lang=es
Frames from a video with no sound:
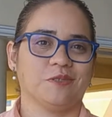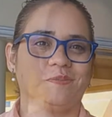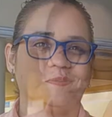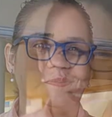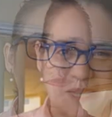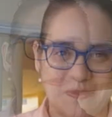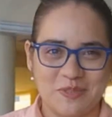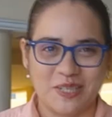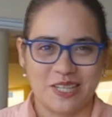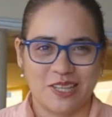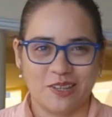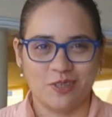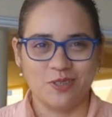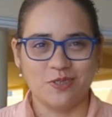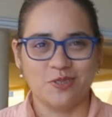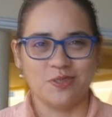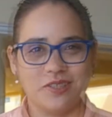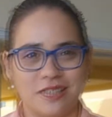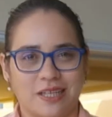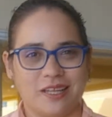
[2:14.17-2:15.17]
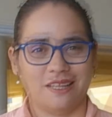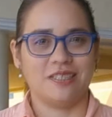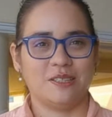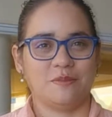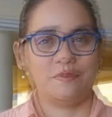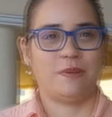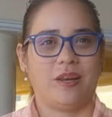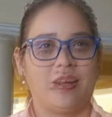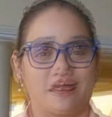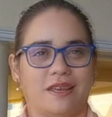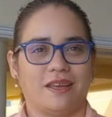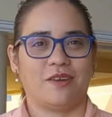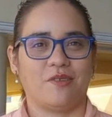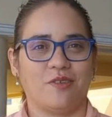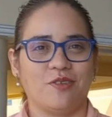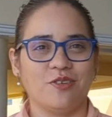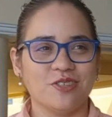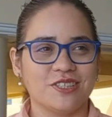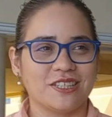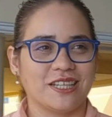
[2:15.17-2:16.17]
Los invitamos a todos ustedes para
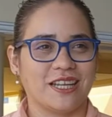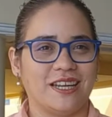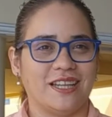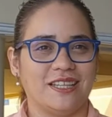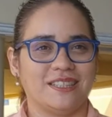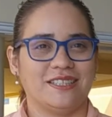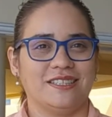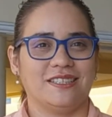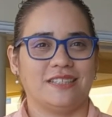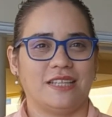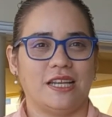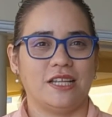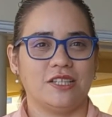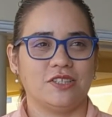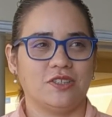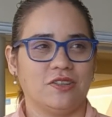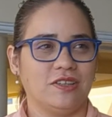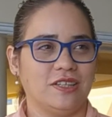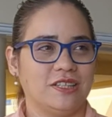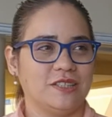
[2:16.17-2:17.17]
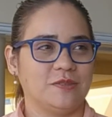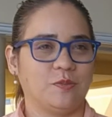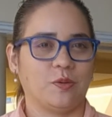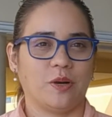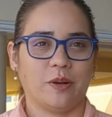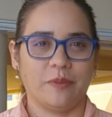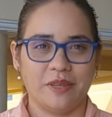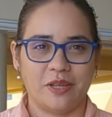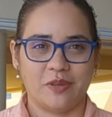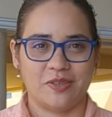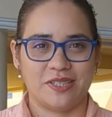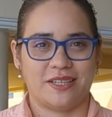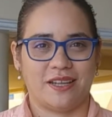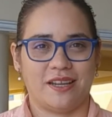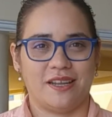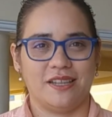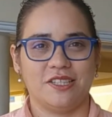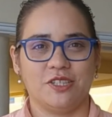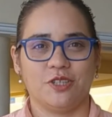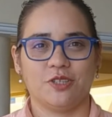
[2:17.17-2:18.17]
que conozcan las instalaciones, prueben
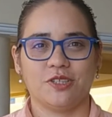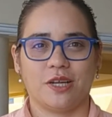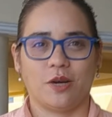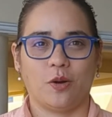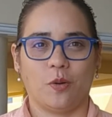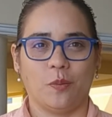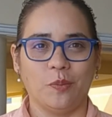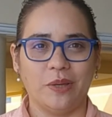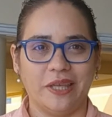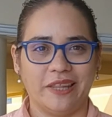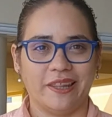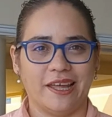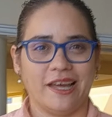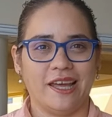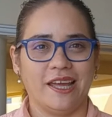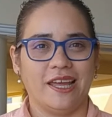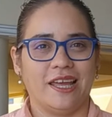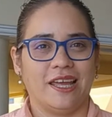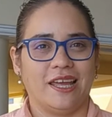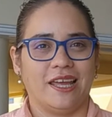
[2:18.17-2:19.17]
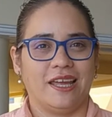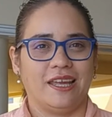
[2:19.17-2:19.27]
nuestra deliciosa comida